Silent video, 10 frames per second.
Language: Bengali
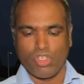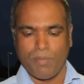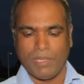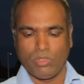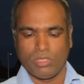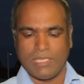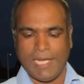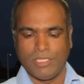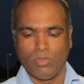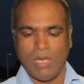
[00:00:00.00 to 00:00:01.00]
সম্পাদক
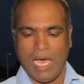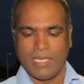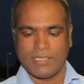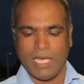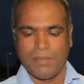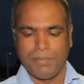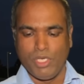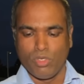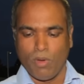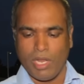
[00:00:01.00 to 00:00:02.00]
জাহেদুল আহসান
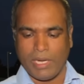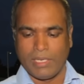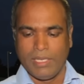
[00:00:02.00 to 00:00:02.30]
পিন্টু বলেন